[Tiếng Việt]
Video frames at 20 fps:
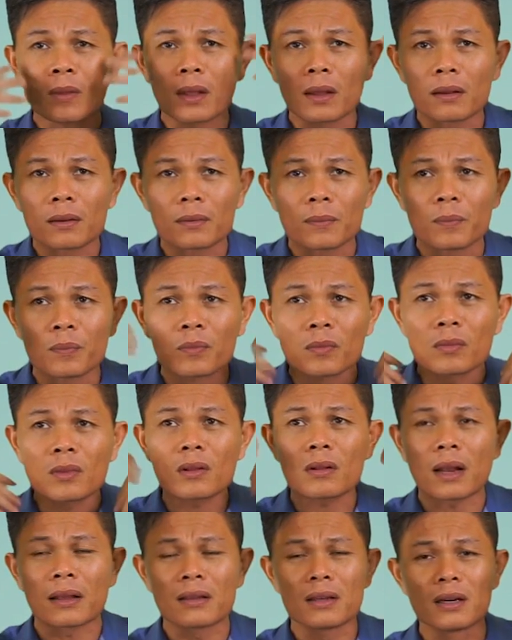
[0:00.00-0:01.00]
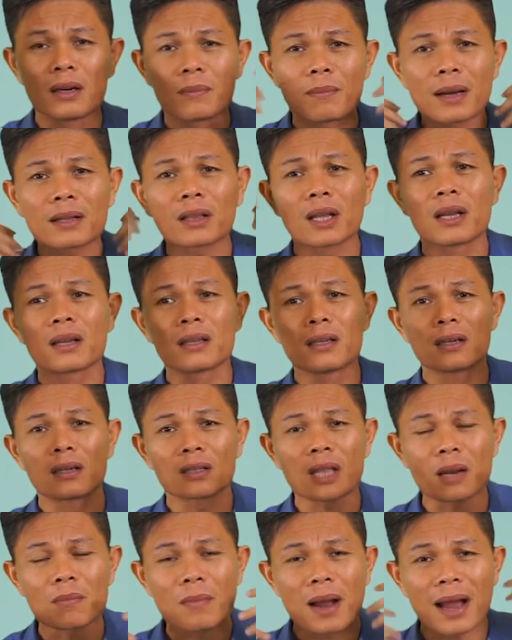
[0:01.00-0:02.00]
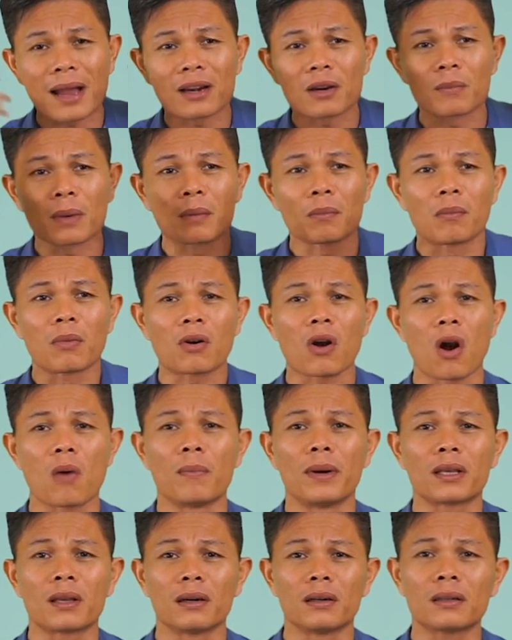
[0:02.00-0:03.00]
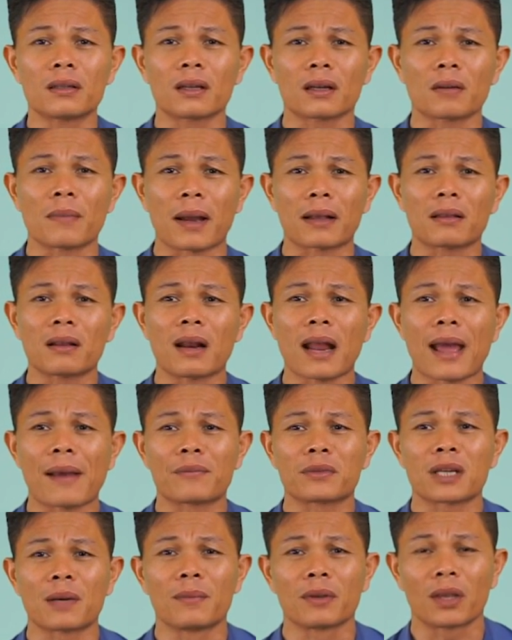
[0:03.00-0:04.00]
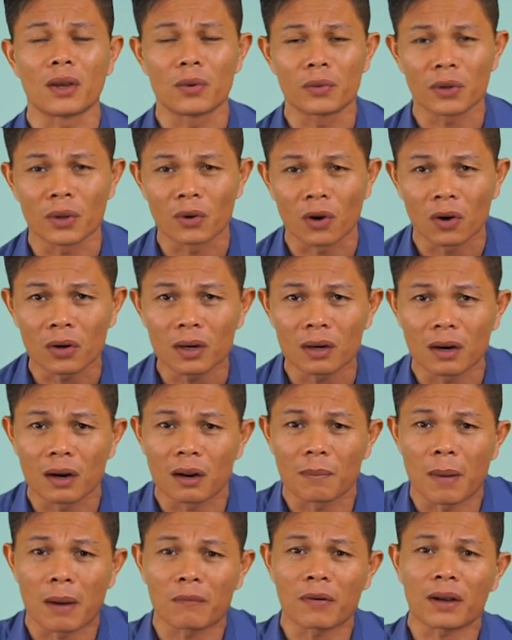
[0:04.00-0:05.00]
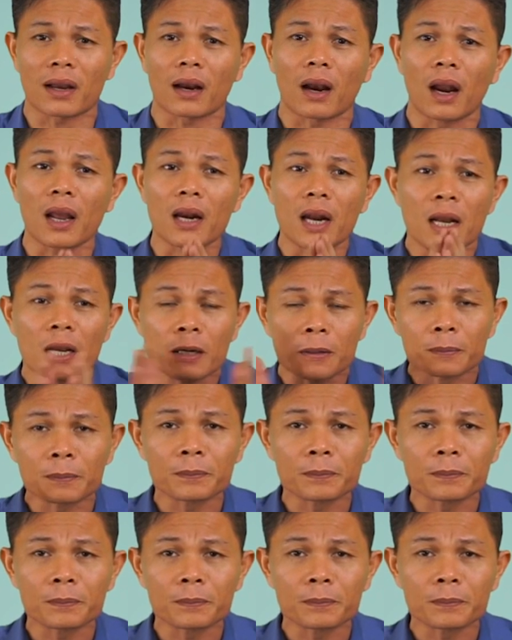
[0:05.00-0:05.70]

à, tức là vừa mất tiền vừa thất bại rồi mà còn bị chửi nữa thì các bạn thấy làm sao mà chịu chịu nổi nên là bạn phải cách ly đi